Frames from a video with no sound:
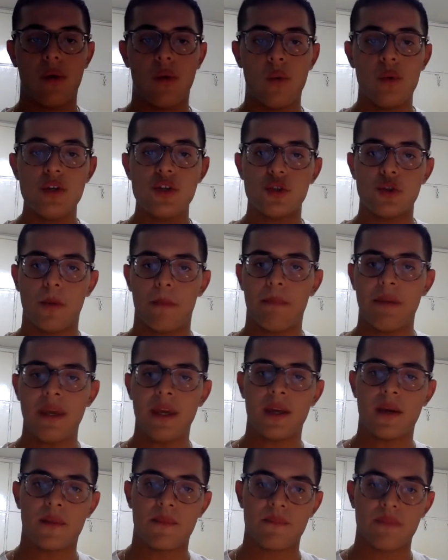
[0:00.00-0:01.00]
O
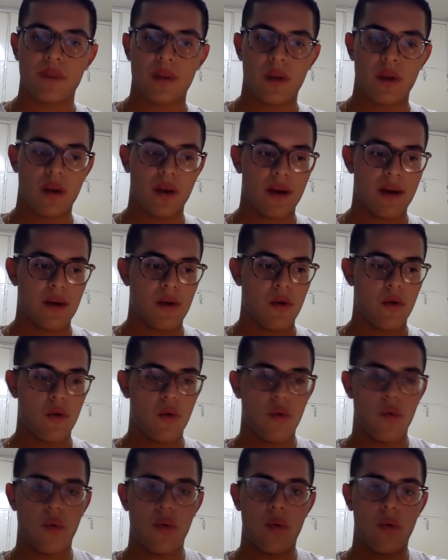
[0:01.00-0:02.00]
estopim
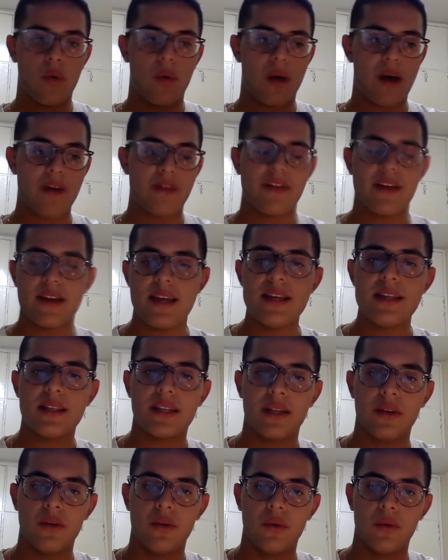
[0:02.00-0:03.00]
o, a
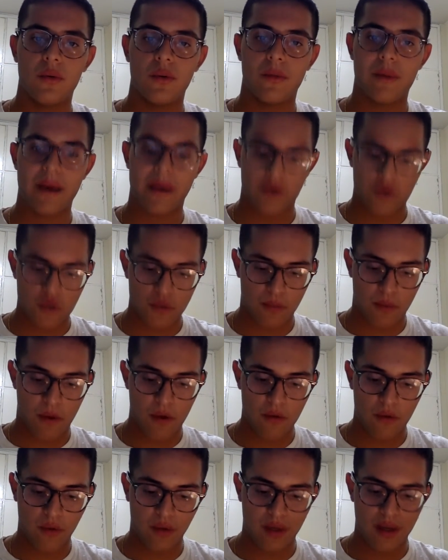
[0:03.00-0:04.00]
faísca no, no barril de
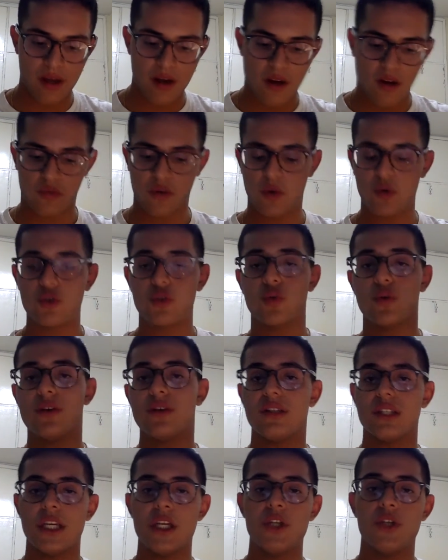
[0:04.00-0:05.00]
pólvora foi o
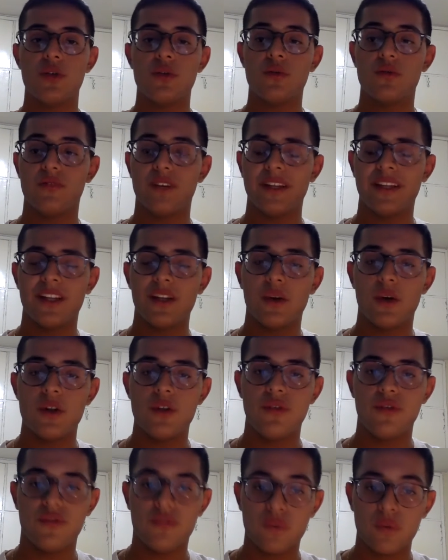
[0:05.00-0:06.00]
suicídio de um vendedor
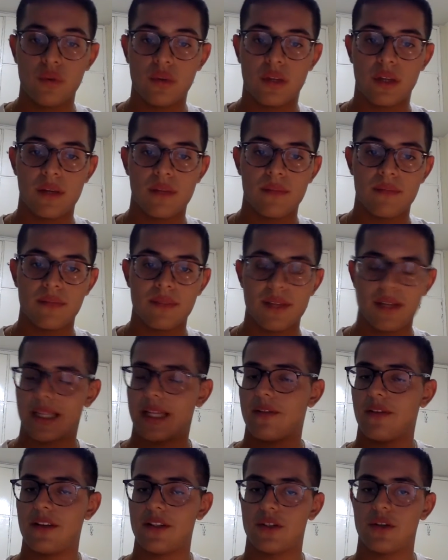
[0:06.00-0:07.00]
de fruta, que
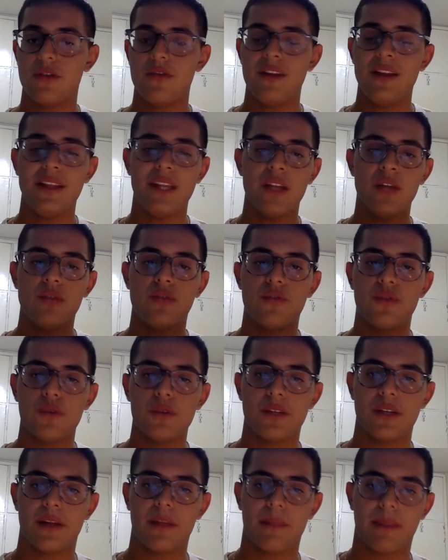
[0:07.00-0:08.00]
estava só vendendo
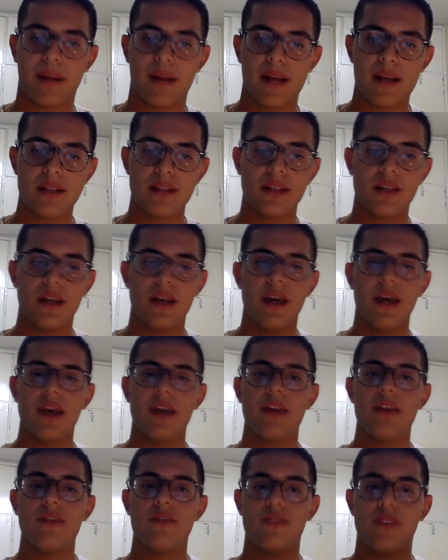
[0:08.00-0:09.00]
fruta na praça
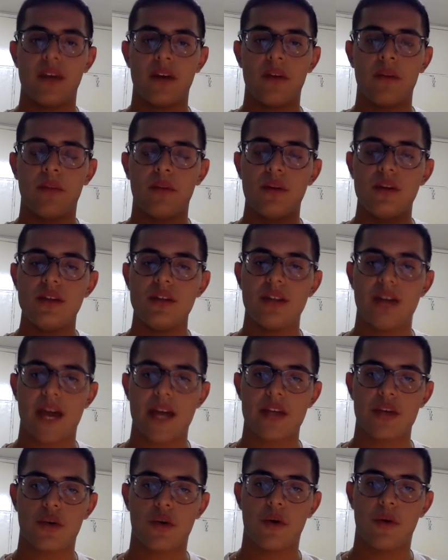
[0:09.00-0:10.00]
e vieram
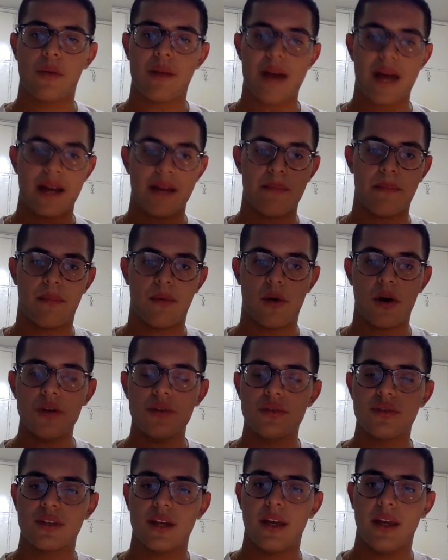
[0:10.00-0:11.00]
policiais cobrar
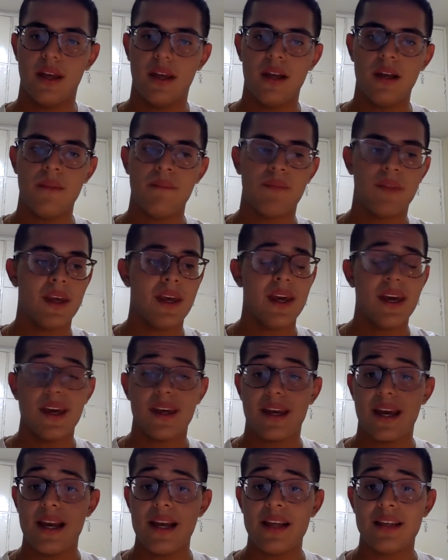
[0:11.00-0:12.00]
impostos a ele,
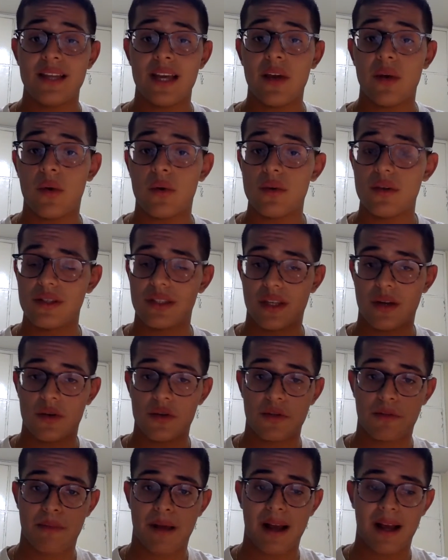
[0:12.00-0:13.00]
e ele sem condição
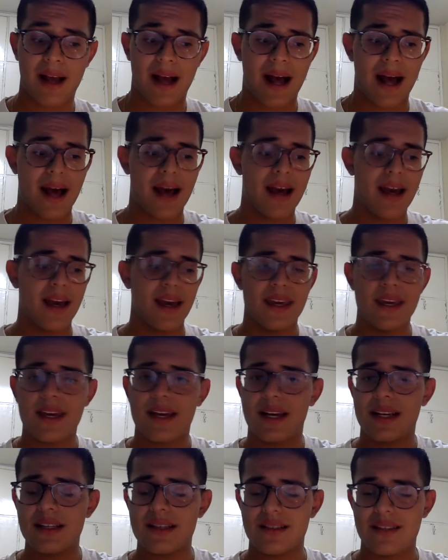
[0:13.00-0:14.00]
de pagar e
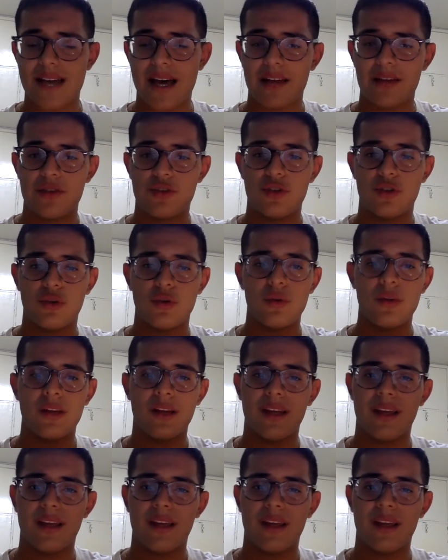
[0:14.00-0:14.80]
cansado de toda